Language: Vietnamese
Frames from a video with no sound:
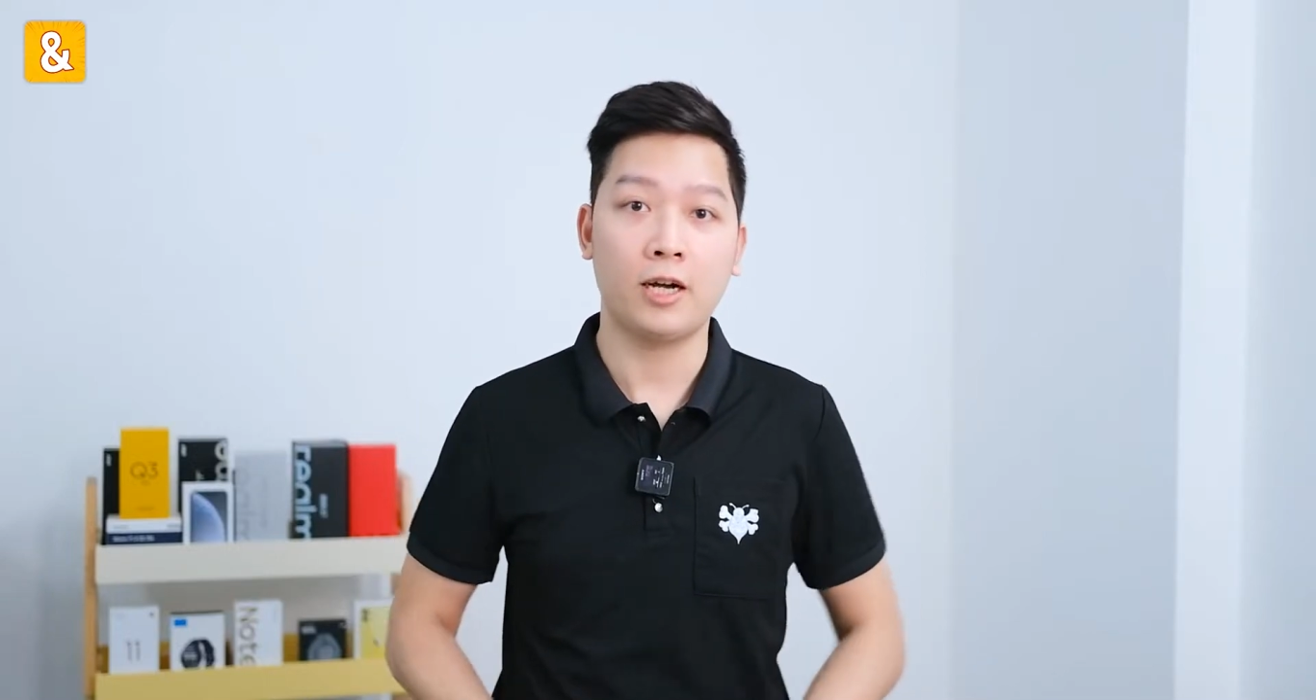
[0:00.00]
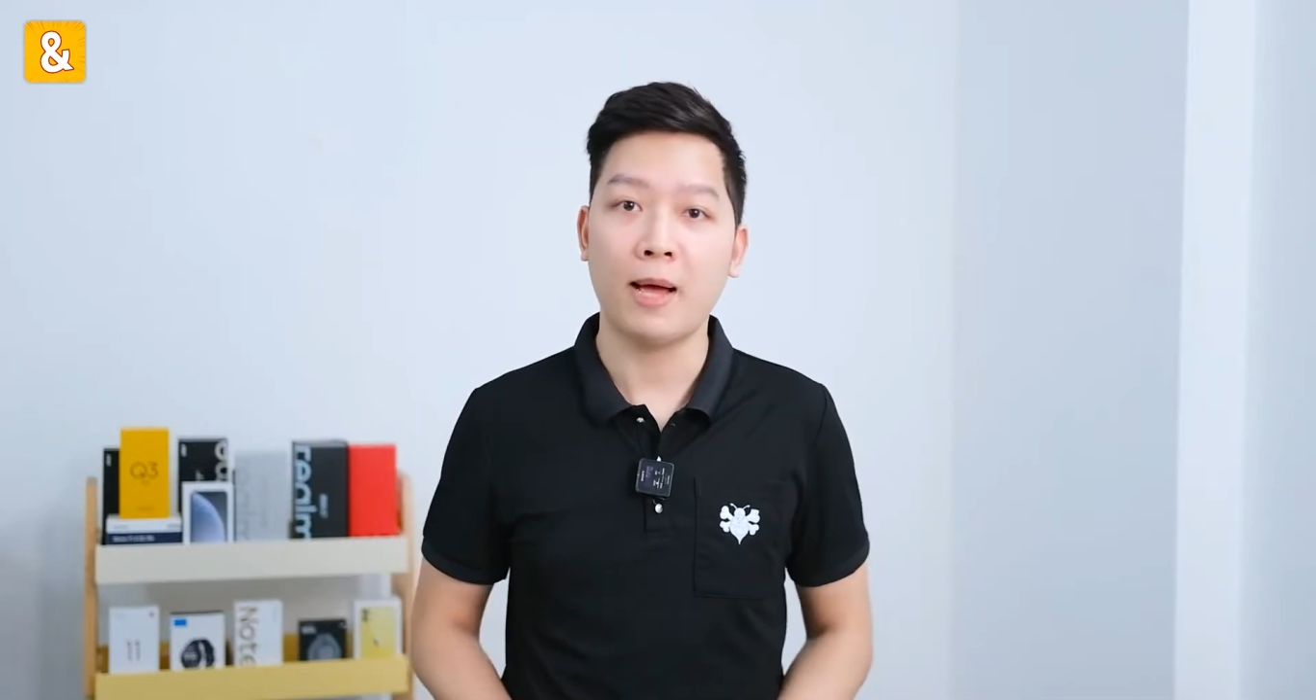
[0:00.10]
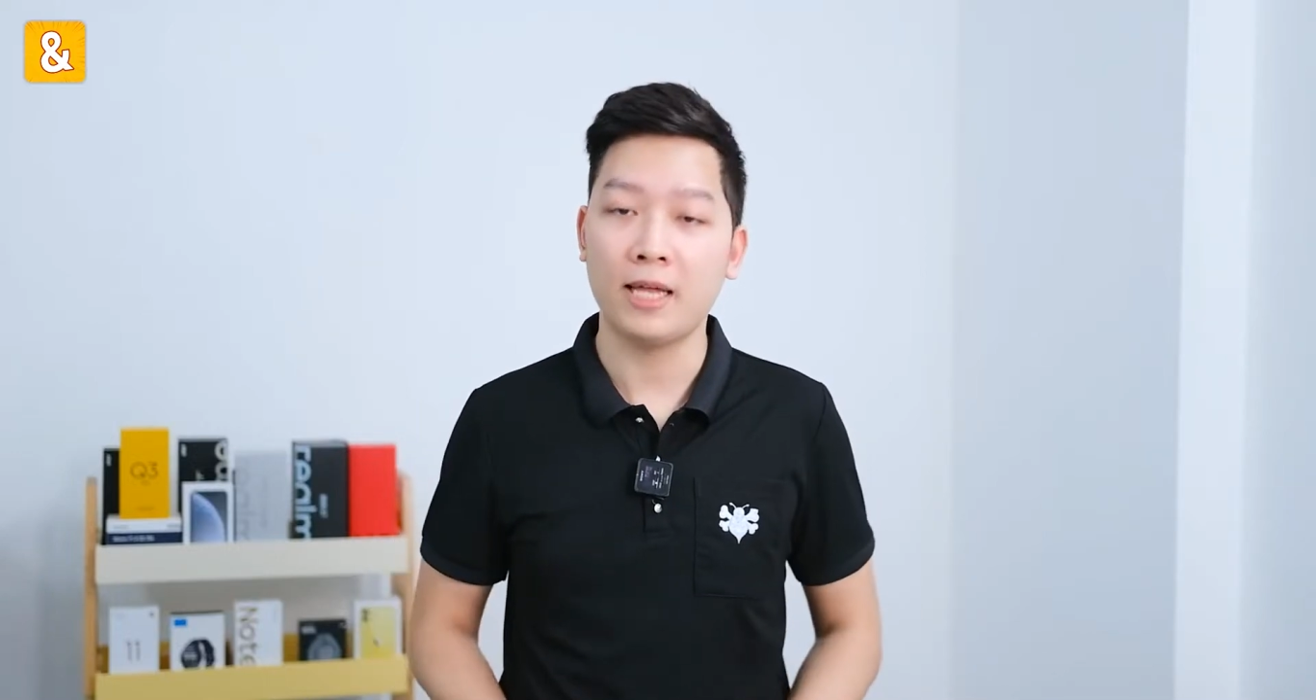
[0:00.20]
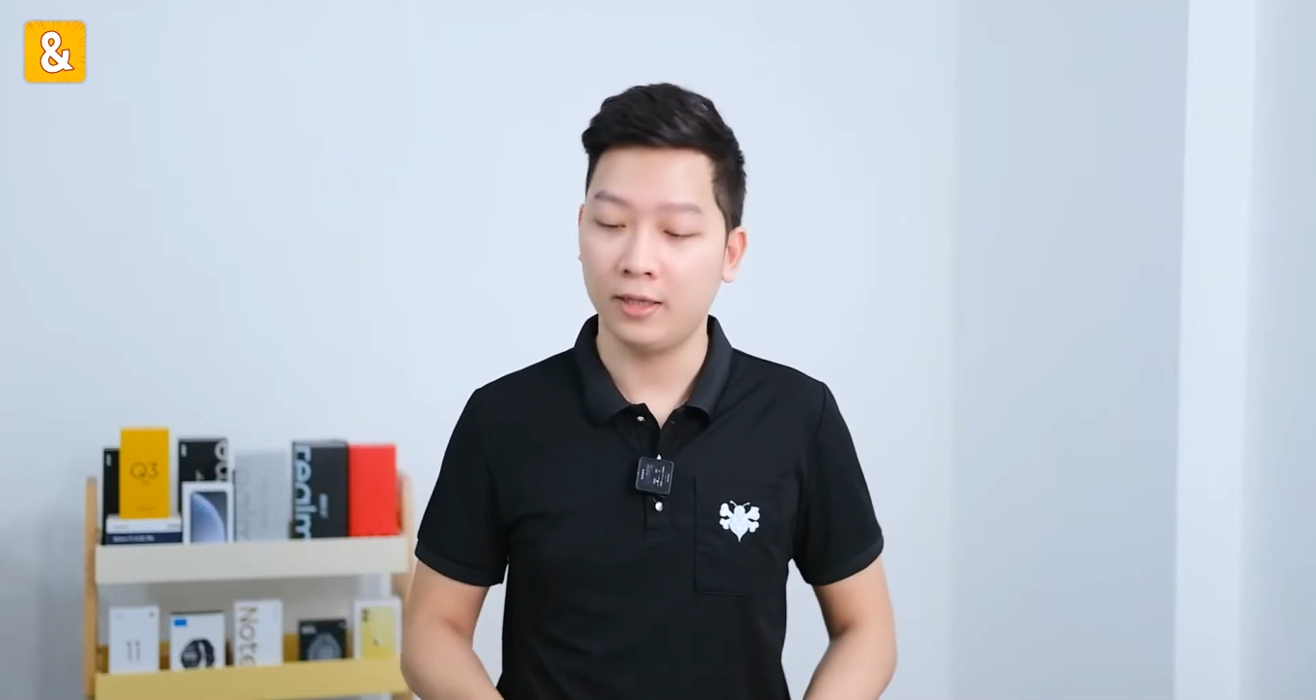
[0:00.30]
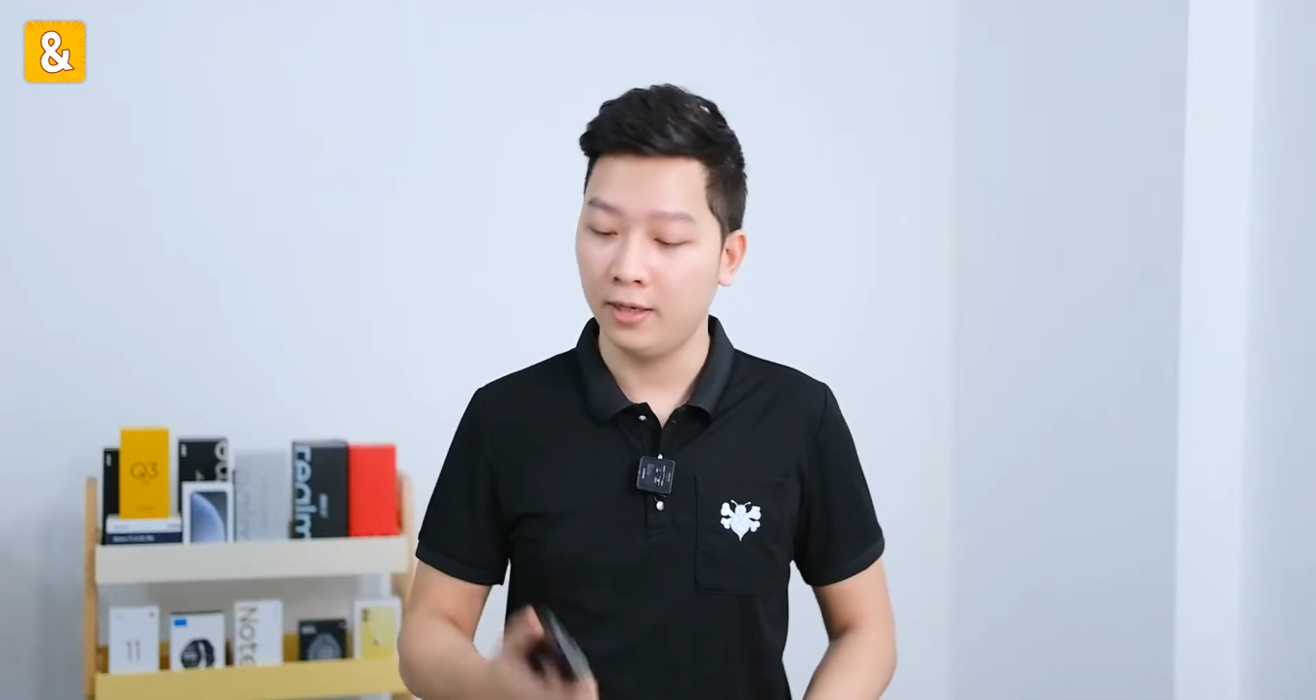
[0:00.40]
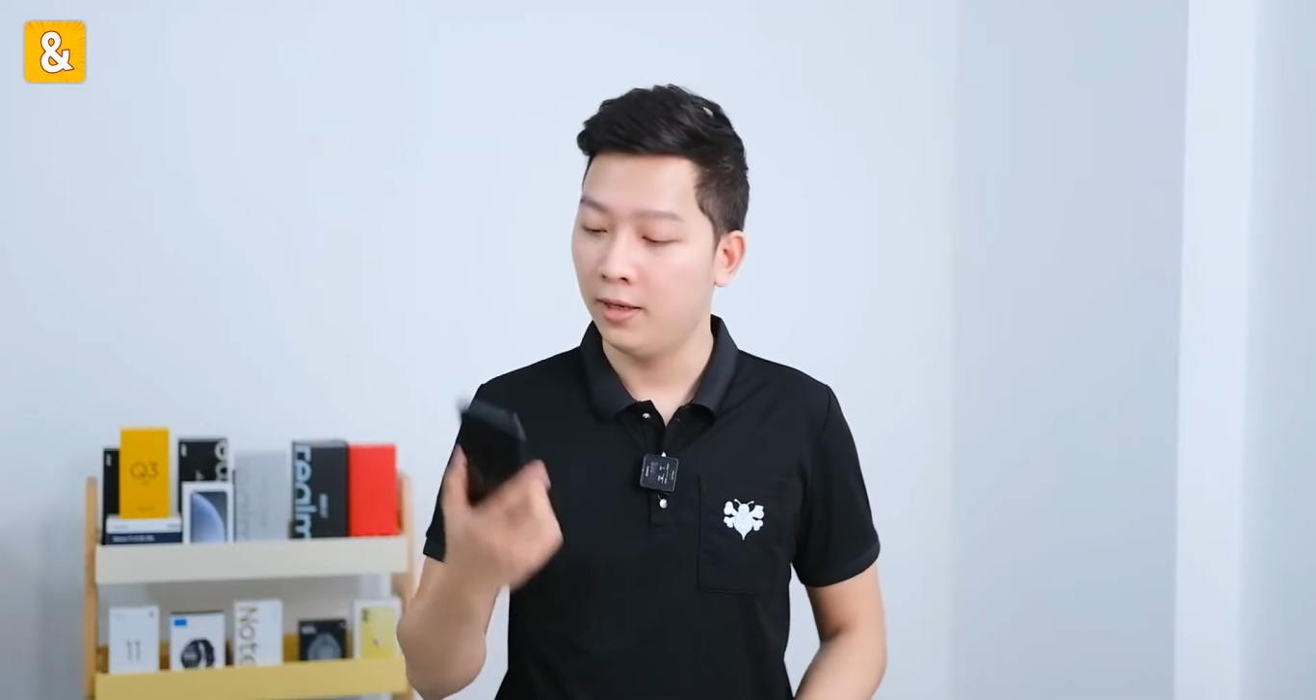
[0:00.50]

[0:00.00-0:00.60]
chào các bạn